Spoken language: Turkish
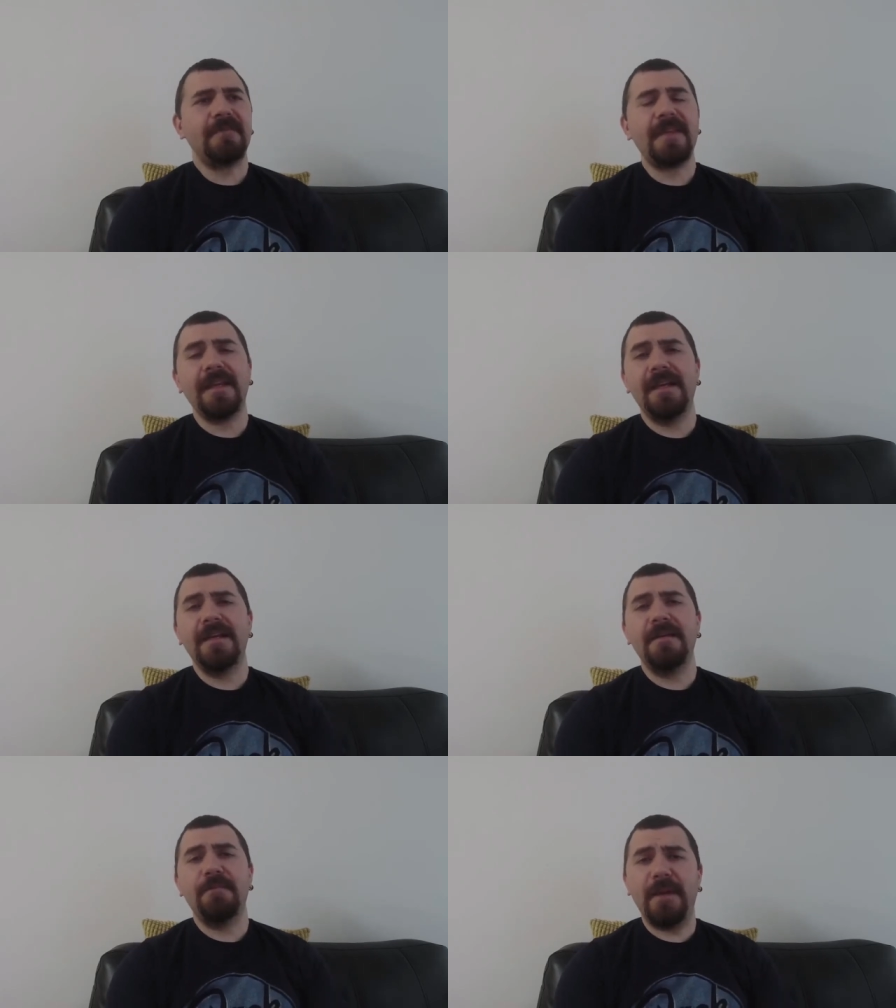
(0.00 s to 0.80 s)

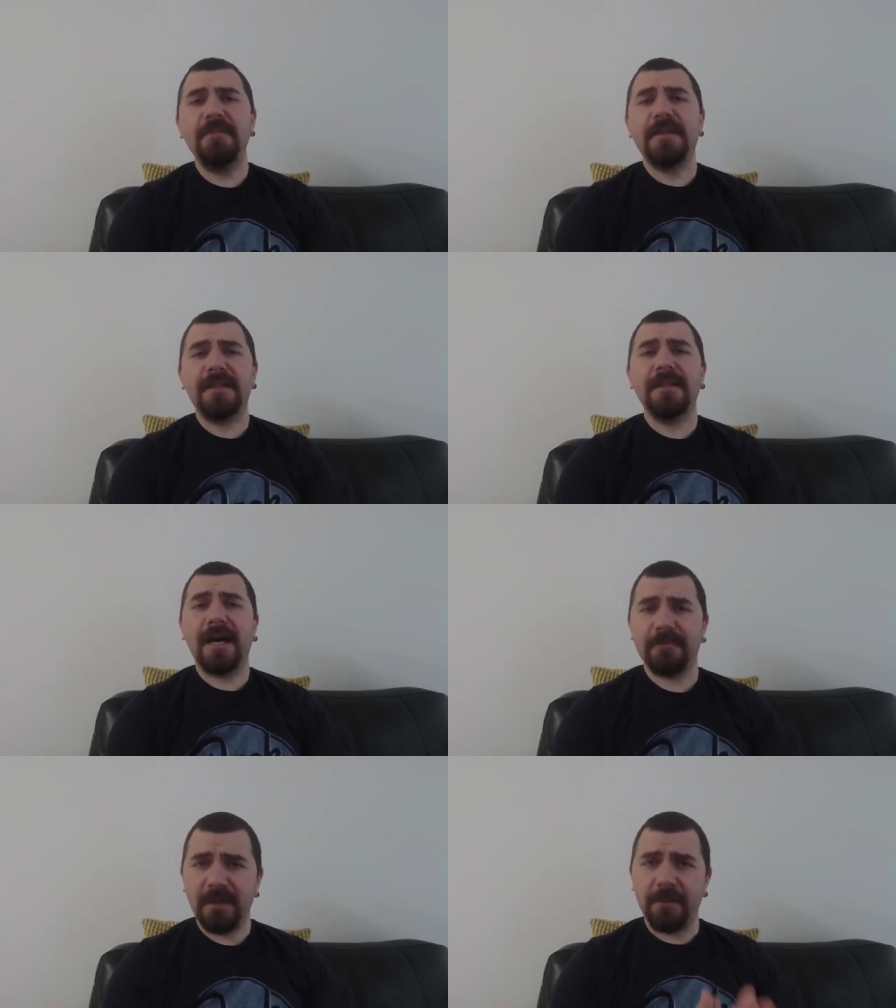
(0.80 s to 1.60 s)
e, benim
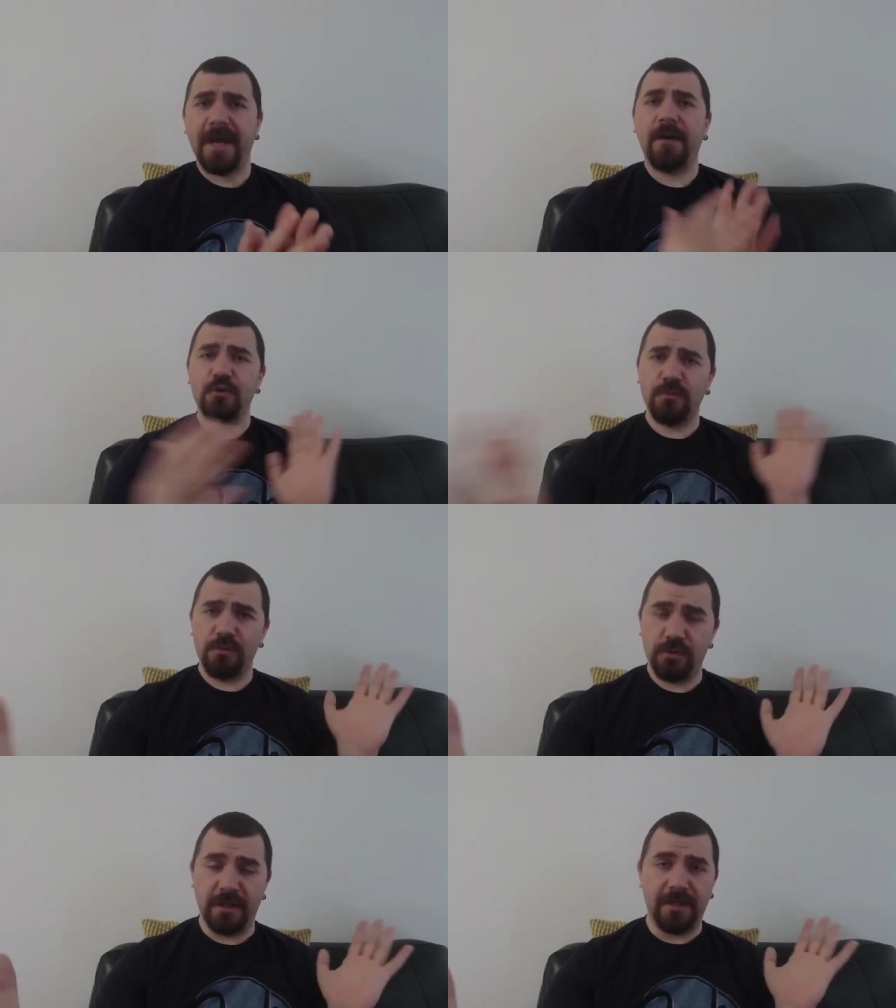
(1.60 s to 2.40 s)
iktidarımda bayağı
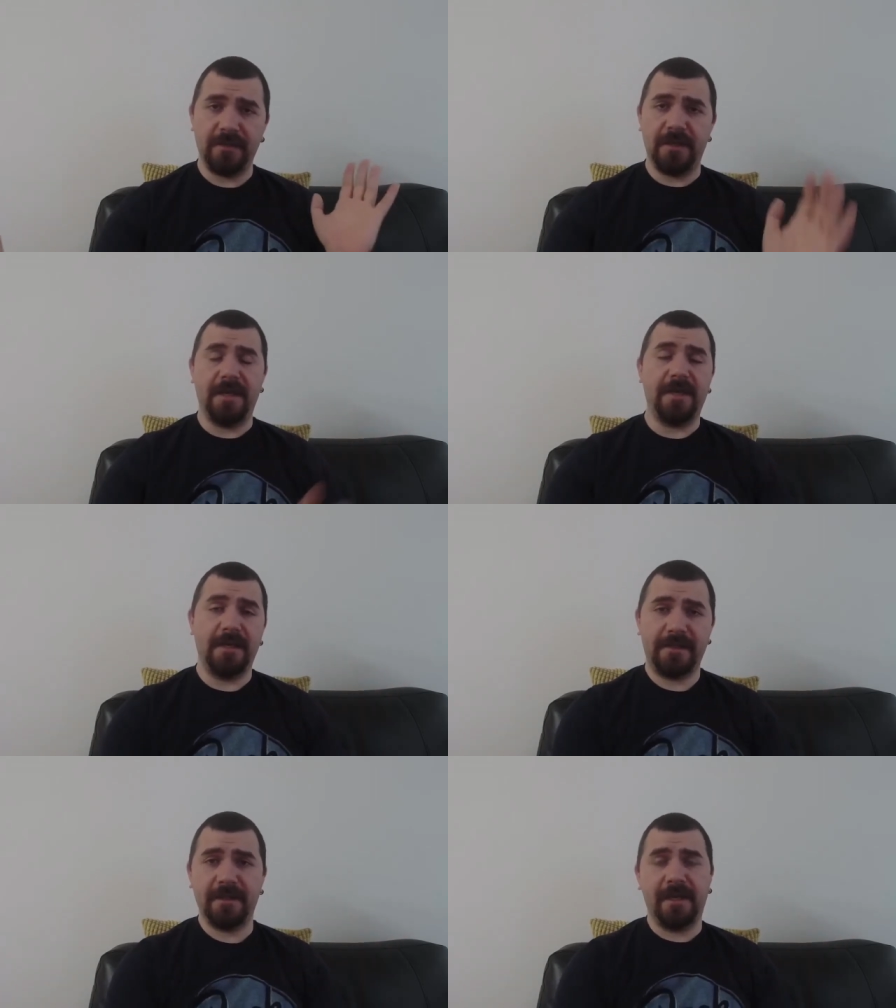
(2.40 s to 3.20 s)
uzun bir süre
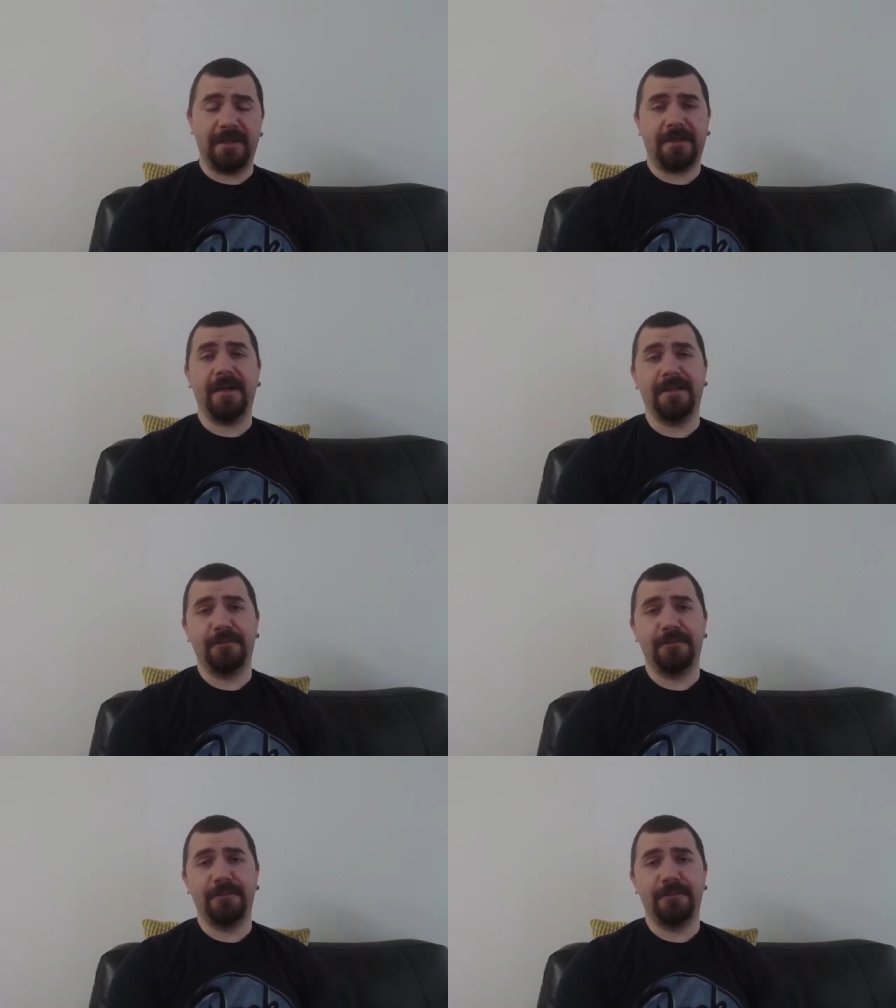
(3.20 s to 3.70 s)
e, iktidarda kaldı